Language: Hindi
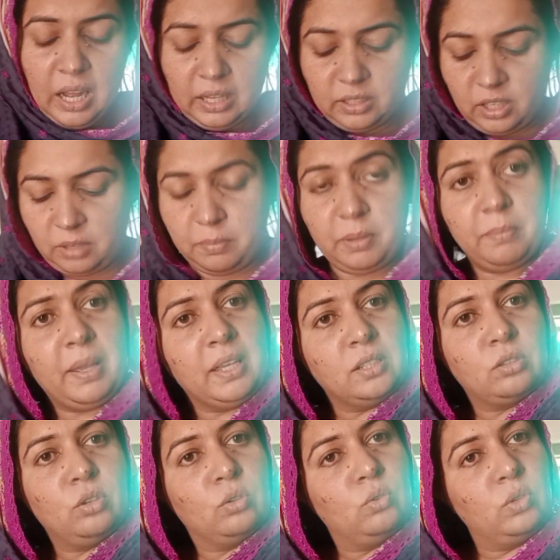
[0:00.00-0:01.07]
अदरक भी मैं
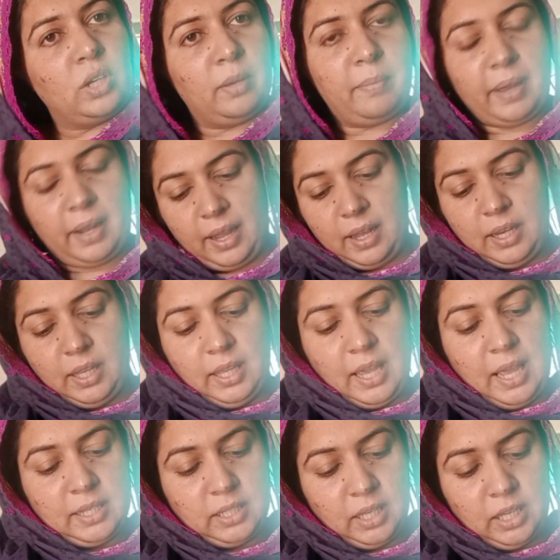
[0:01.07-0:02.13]
इसको कूटे बगैर ही
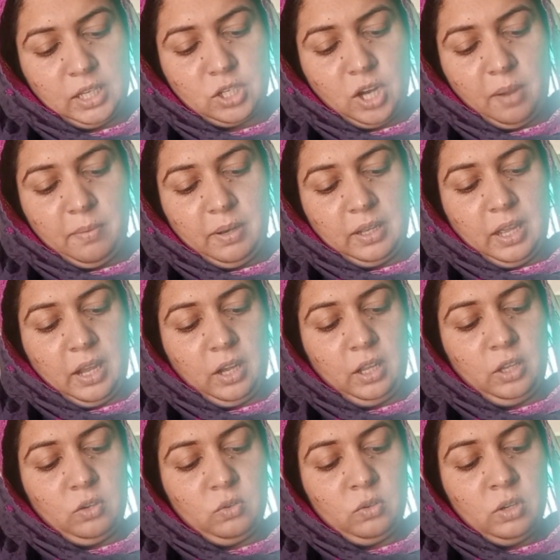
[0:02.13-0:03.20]
ऐसे ही शामिल कर
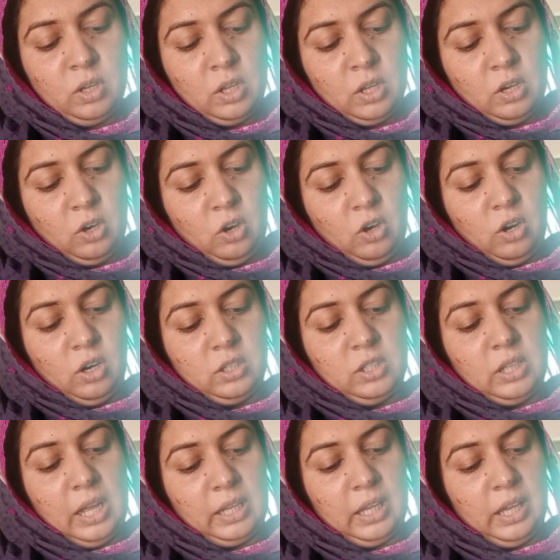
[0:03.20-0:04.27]
रही हूँ और
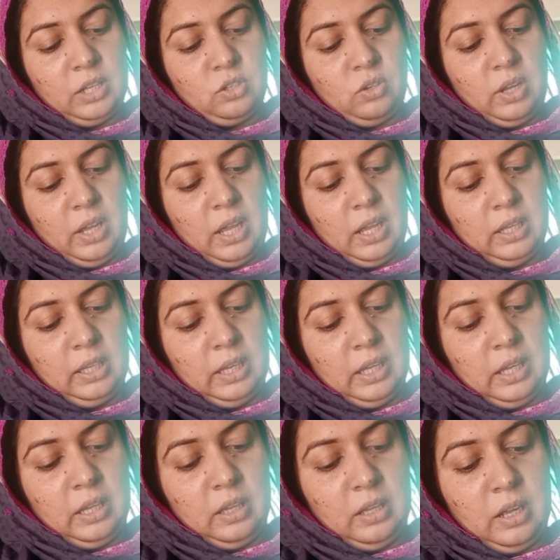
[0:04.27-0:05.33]
ताकि जो है ये
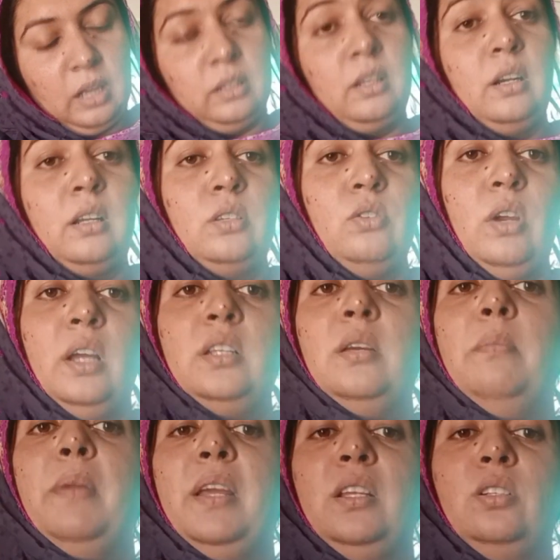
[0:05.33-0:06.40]
अदरक जो है
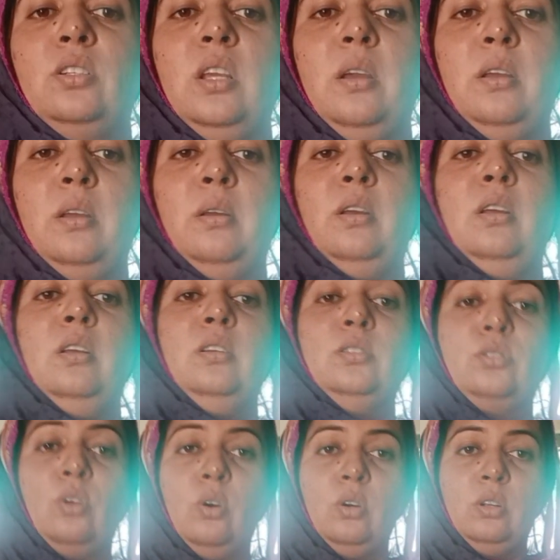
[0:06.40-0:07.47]
जब मैं इसके
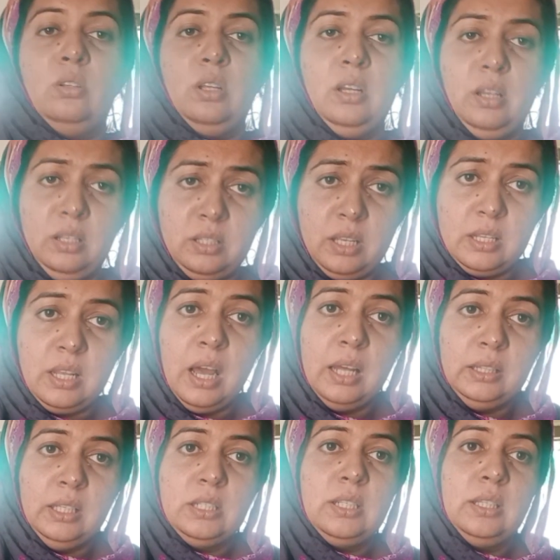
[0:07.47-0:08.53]
इसको इसके
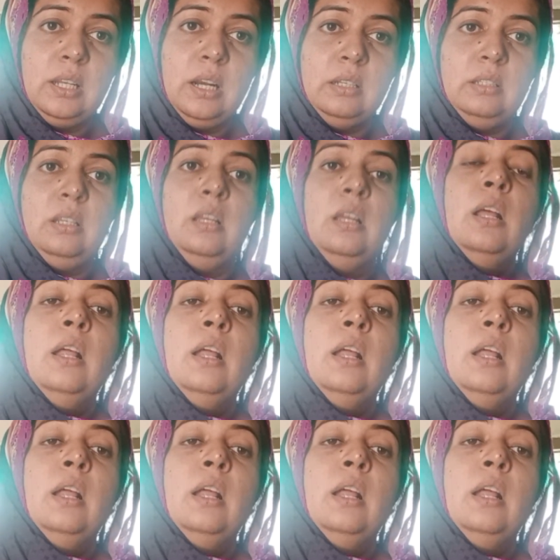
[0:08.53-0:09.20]
साथ ही अच्छी तरह से